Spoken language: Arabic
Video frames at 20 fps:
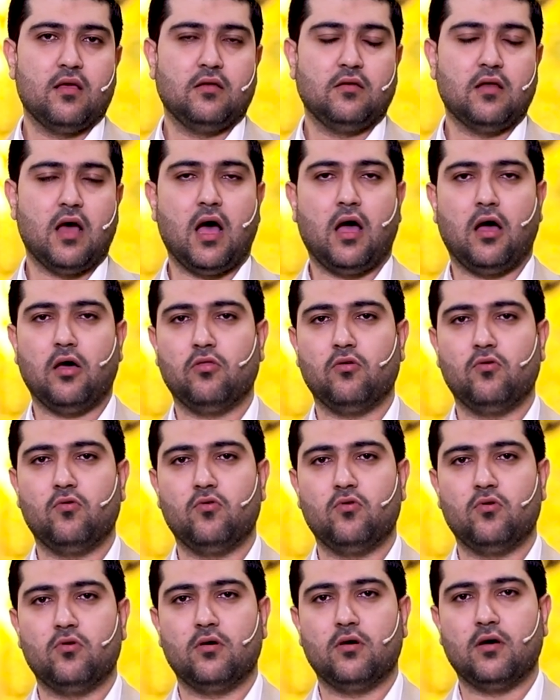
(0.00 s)

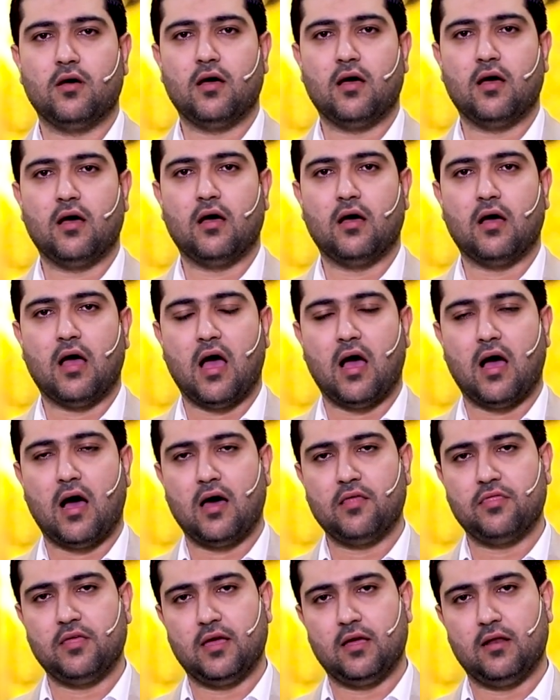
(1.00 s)
لاحظوا
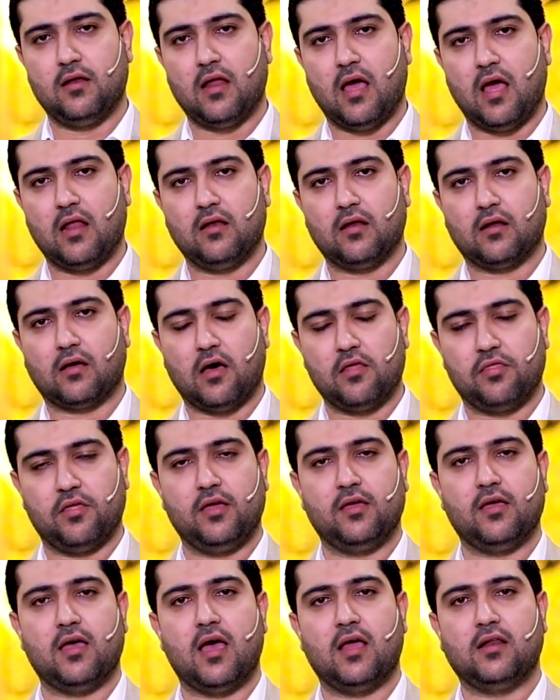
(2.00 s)
هذه
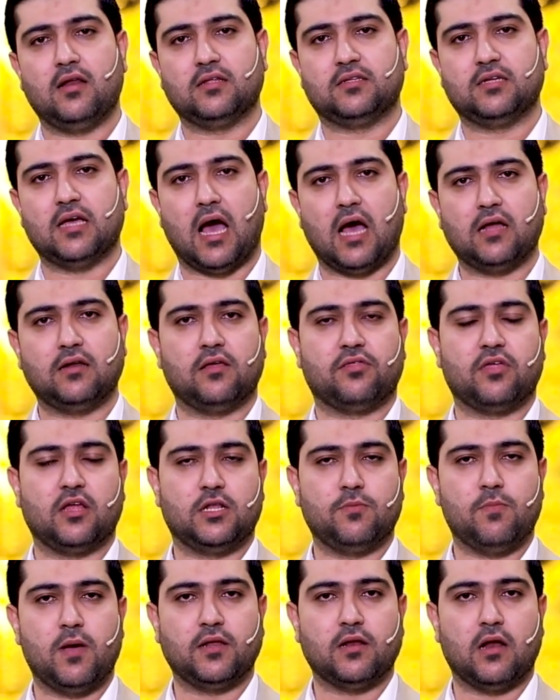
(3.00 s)
القضية التي
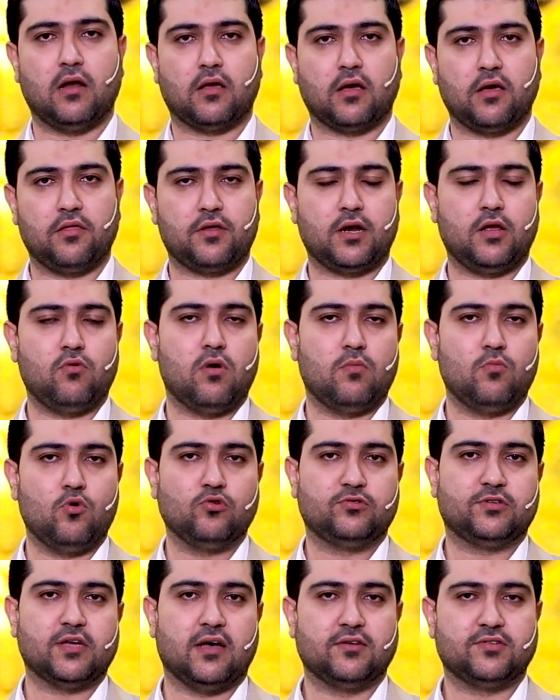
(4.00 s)
حدثت بين الخضر
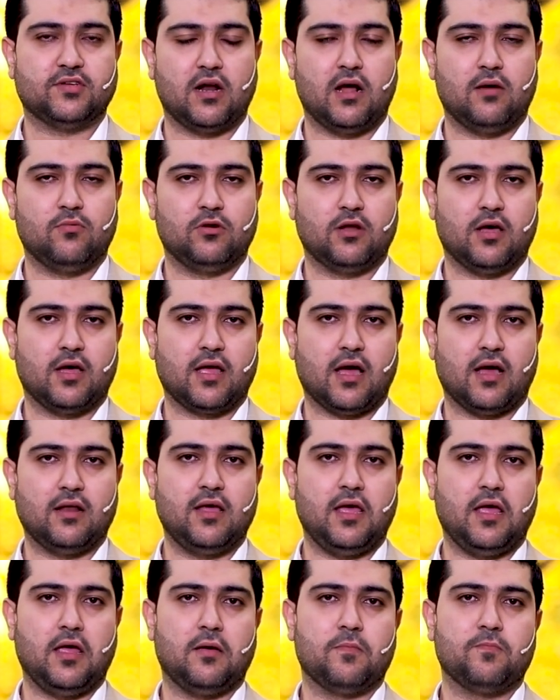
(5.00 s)
وموسى سلام الله
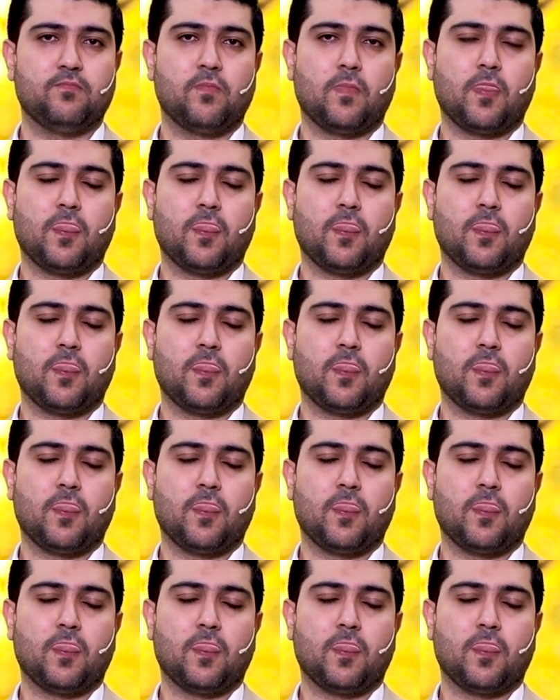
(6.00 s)
عليه